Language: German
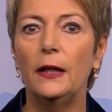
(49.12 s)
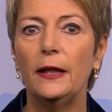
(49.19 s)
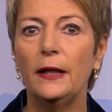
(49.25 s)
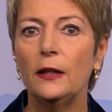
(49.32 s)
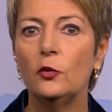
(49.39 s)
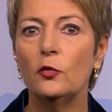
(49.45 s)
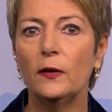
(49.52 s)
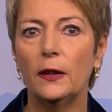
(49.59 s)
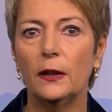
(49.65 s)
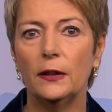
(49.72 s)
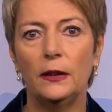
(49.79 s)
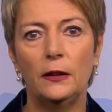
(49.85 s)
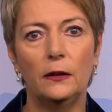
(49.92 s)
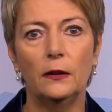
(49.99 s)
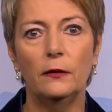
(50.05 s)
etwa
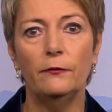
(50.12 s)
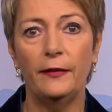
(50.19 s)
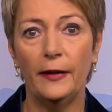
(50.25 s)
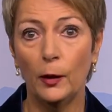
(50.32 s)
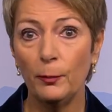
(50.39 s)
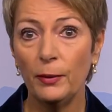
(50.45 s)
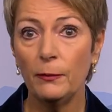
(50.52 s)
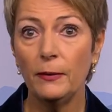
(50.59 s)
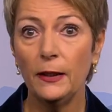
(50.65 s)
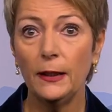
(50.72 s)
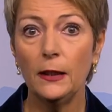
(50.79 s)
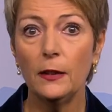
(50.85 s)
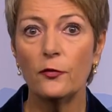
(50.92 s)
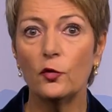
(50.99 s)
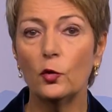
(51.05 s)
in
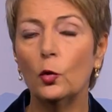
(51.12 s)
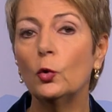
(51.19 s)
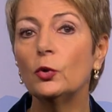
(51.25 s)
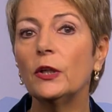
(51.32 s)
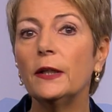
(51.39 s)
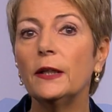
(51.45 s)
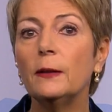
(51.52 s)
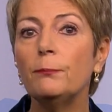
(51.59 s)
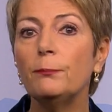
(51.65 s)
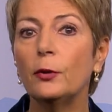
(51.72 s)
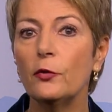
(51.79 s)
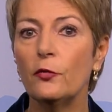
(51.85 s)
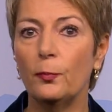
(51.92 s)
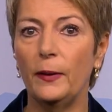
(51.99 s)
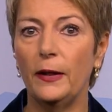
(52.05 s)
Werbemails oder in
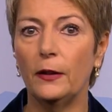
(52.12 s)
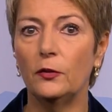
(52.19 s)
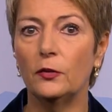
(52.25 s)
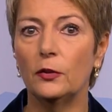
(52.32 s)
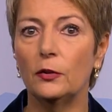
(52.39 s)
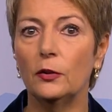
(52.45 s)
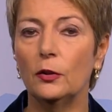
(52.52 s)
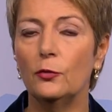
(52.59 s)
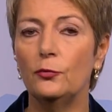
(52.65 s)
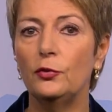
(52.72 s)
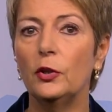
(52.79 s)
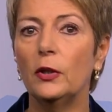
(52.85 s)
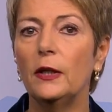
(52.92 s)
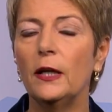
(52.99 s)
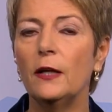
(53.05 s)
Prospekten
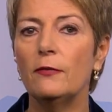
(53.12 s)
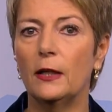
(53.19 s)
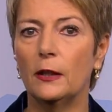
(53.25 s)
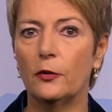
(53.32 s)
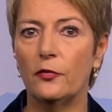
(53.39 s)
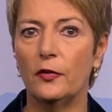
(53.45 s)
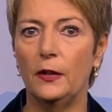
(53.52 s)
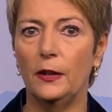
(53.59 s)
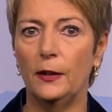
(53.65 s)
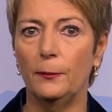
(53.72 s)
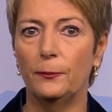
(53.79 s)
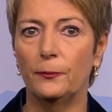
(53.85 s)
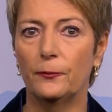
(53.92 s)
für Erwachsene.